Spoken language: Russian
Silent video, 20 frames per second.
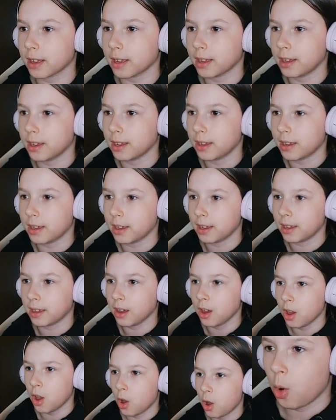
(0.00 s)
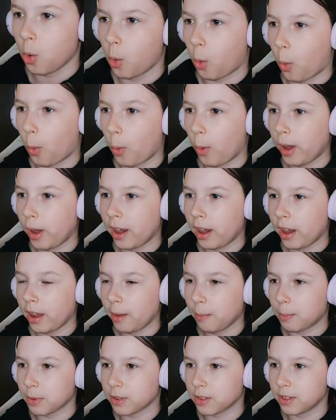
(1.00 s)
И...
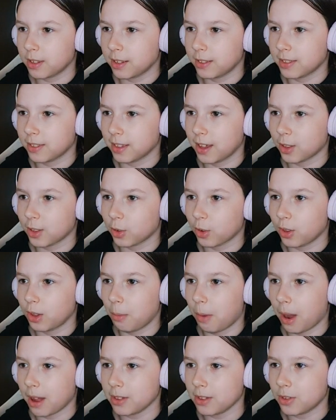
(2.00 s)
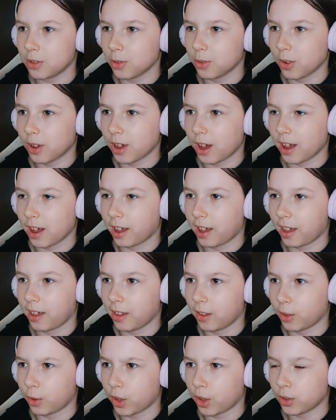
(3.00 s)
Ой, посмотрите на эту анимацию, как
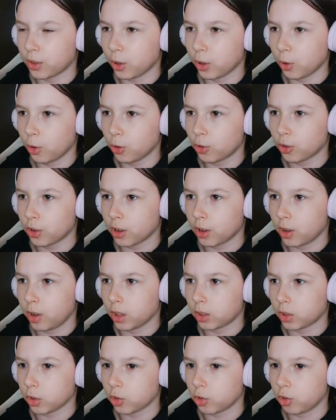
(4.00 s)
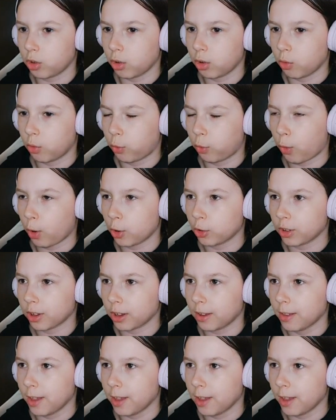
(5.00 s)
э, НЛОшка, точнее уфошка,